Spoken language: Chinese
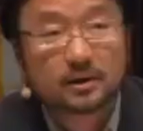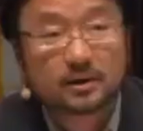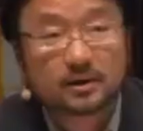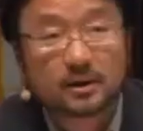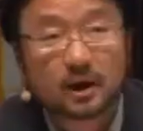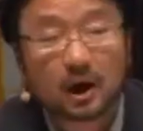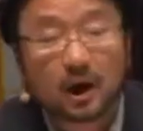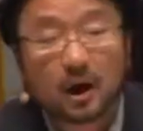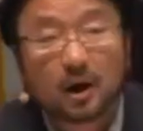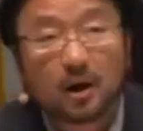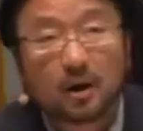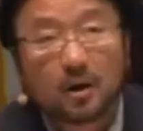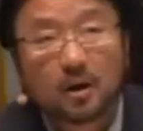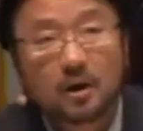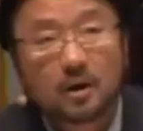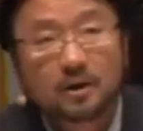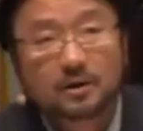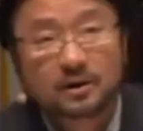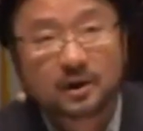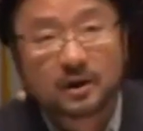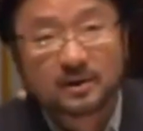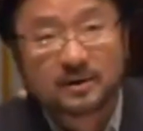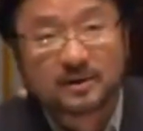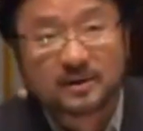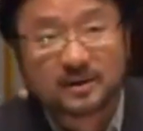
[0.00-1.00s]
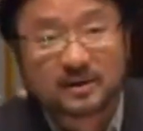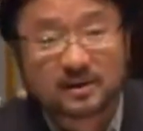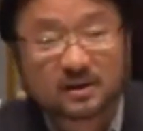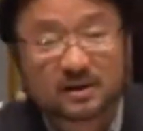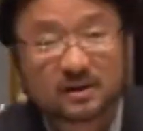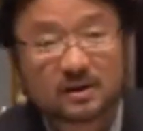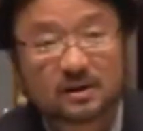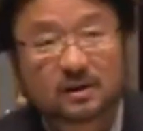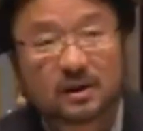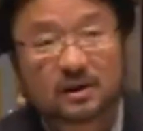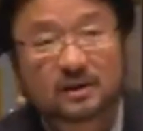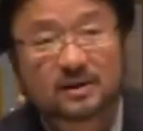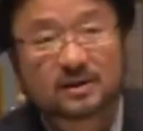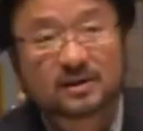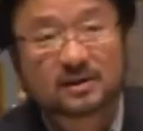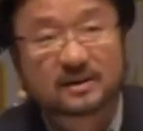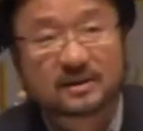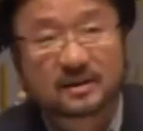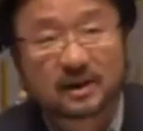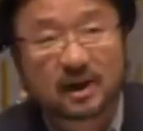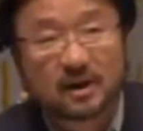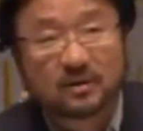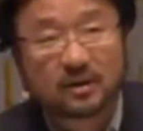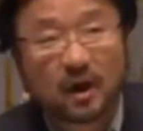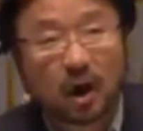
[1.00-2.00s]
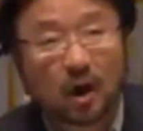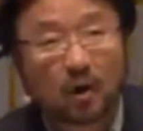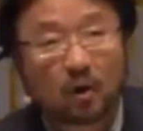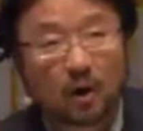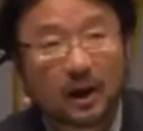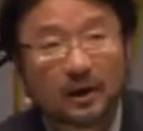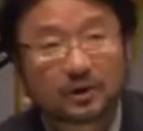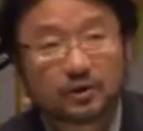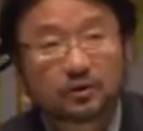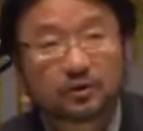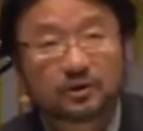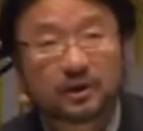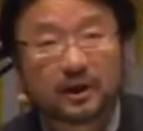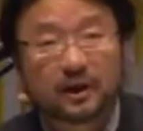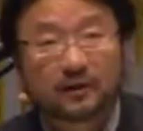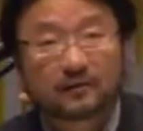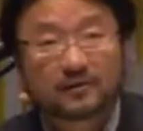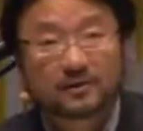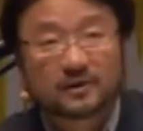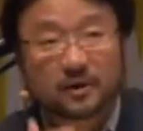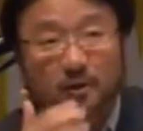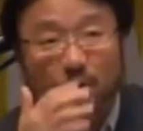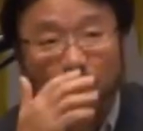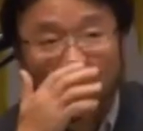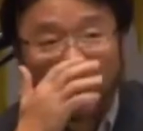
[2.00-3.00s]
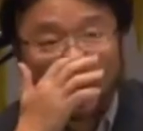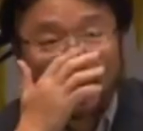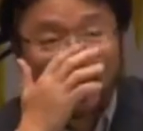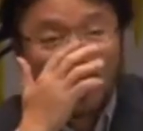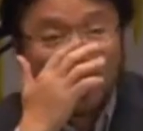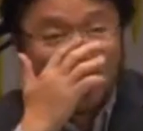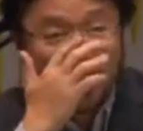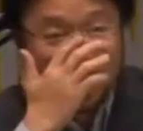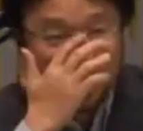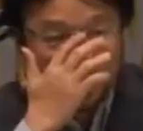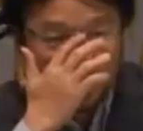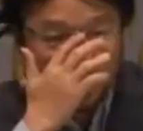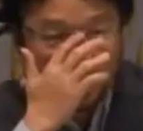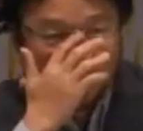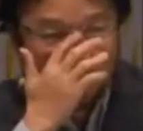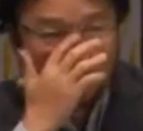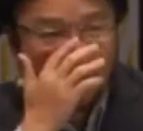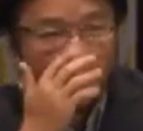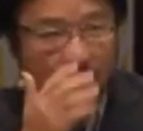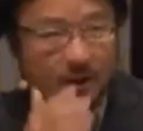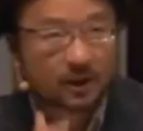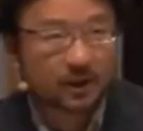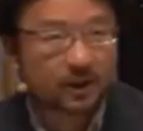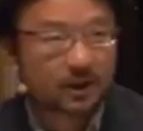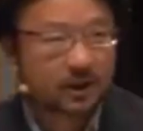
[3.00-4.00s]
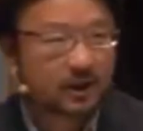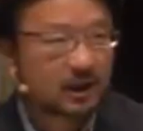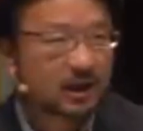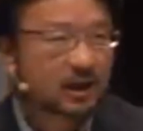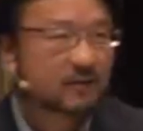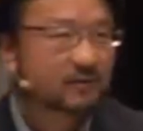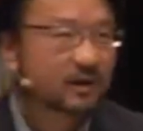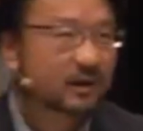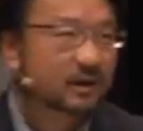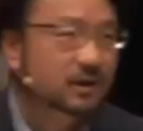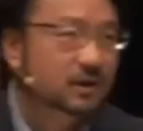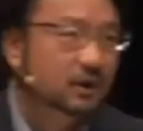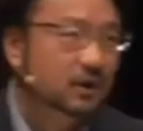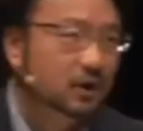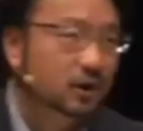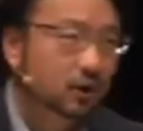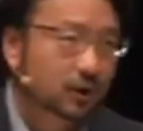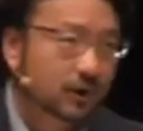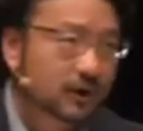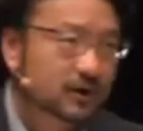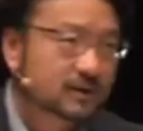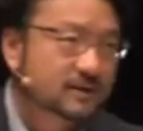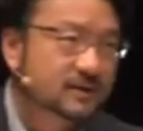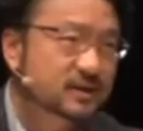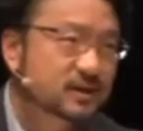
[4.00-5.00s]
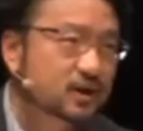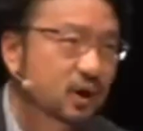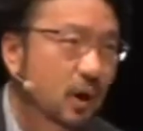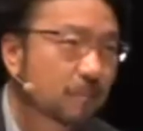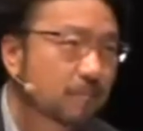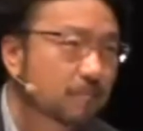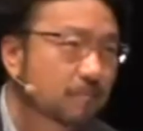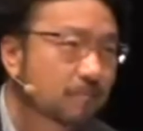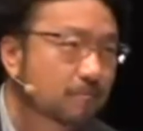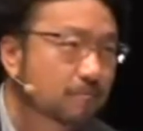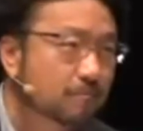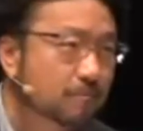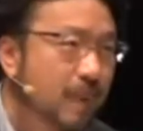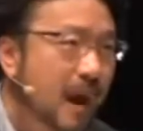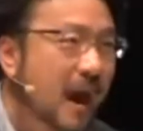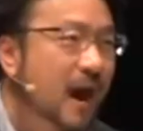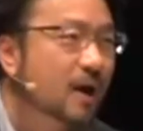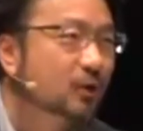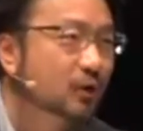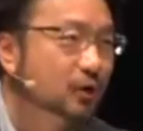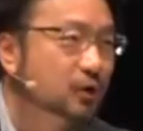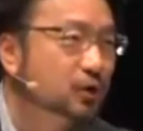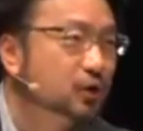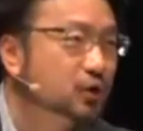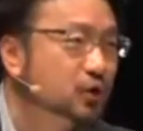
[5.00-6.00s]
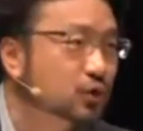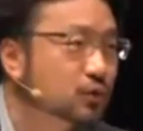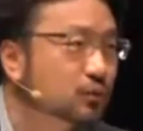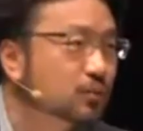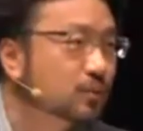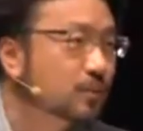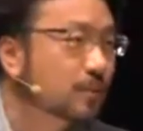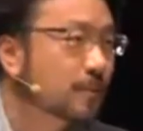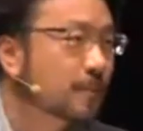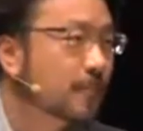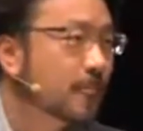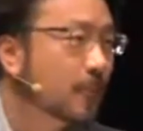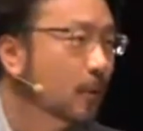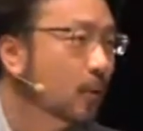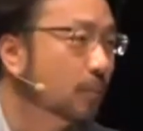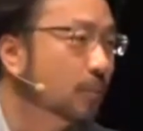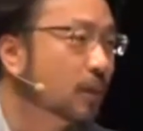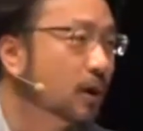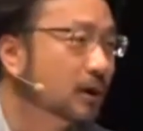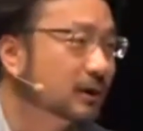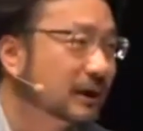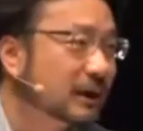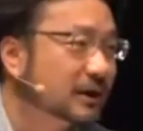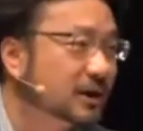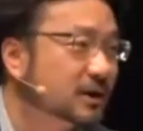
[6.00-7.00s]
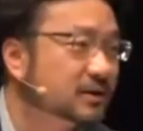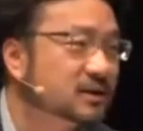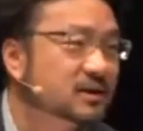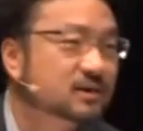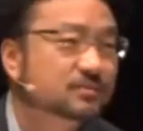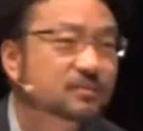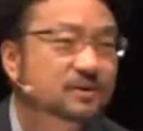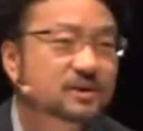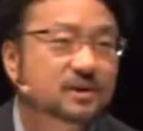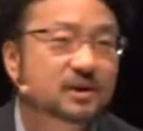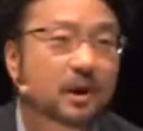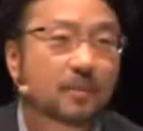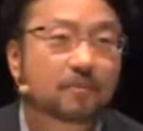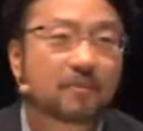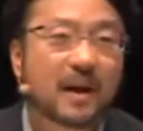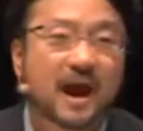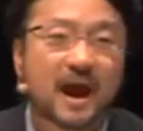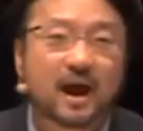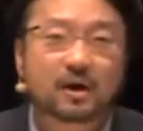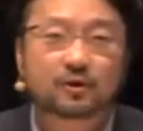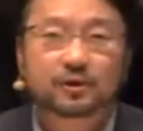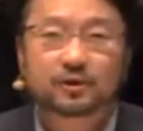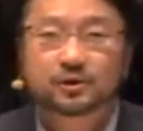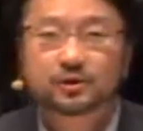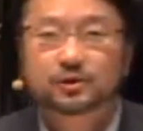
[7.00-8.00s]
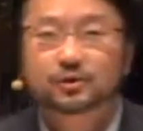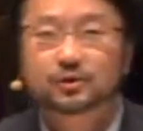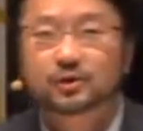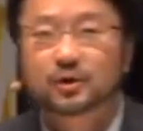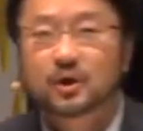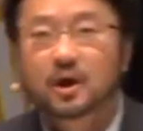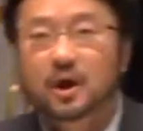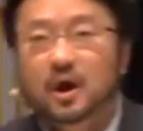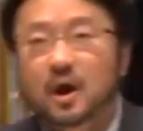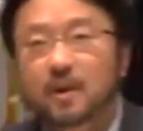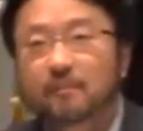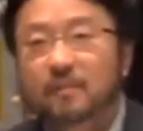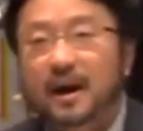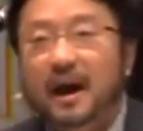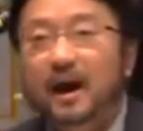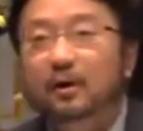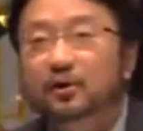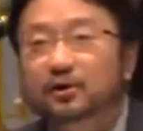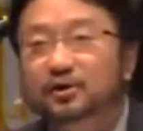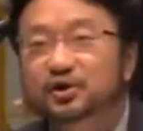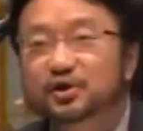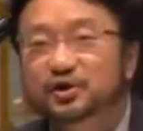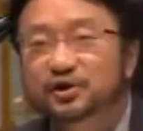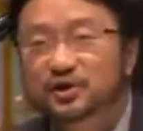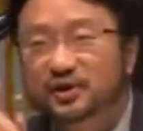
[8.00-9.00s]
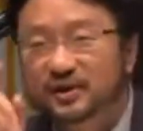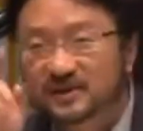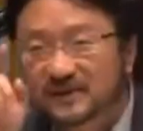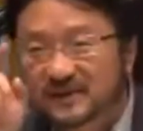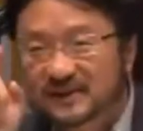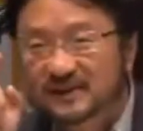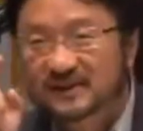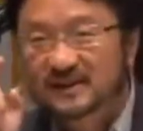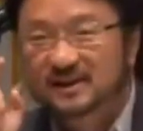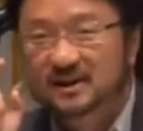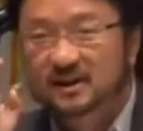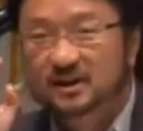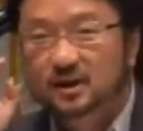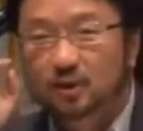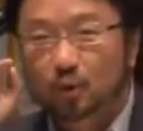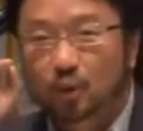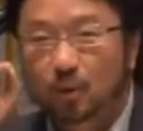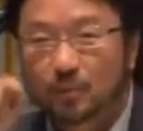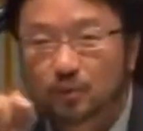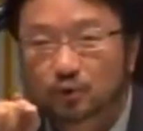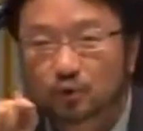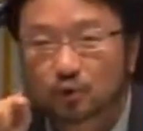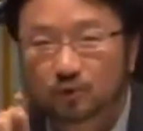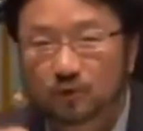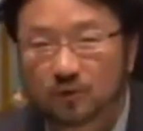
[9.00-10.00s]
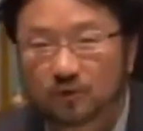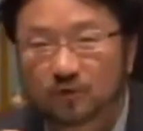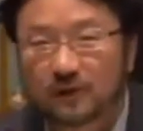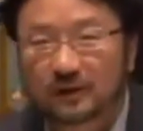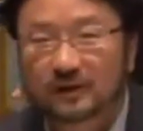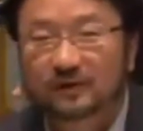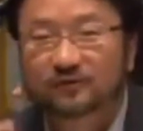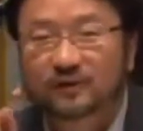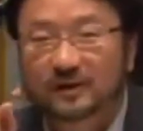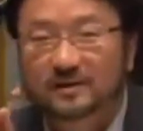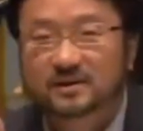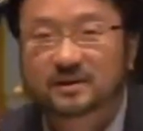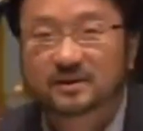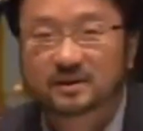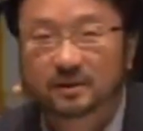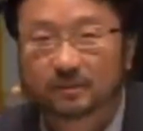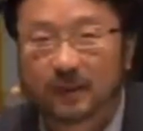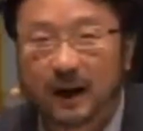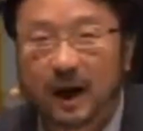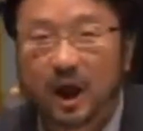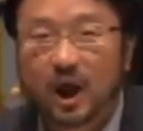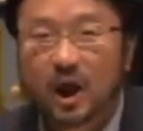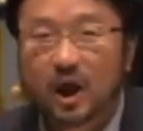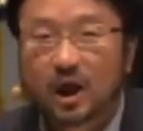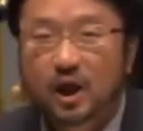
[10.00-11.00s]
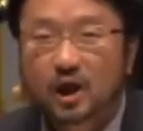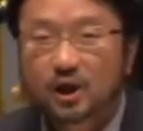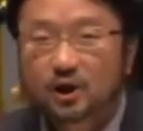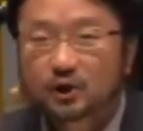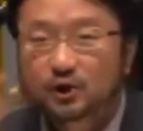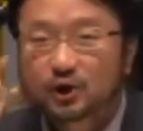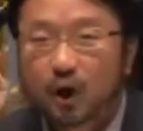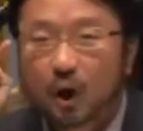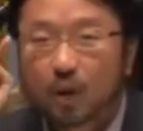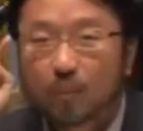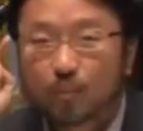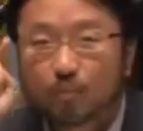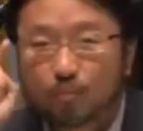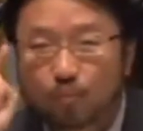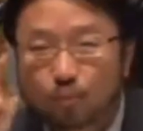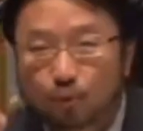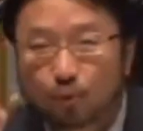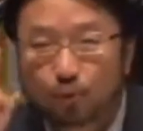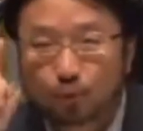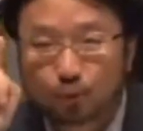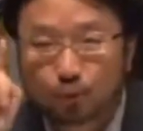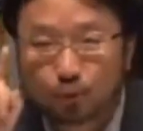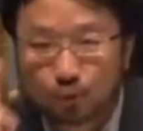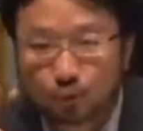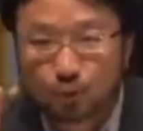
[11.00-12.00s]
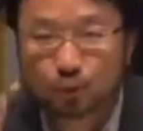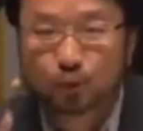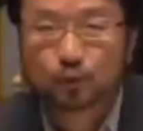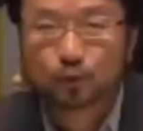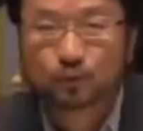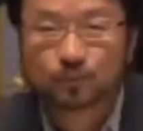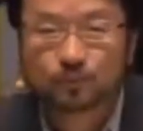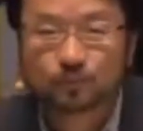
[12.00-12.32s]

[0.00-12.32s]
知道这个词的词根后来就引申为英文，英文有一个词叫 p e r i s h 我不知道大家知不知道 p e r i s h p e r i s h 这个词，我们中文把它翻成什么？叫牧区，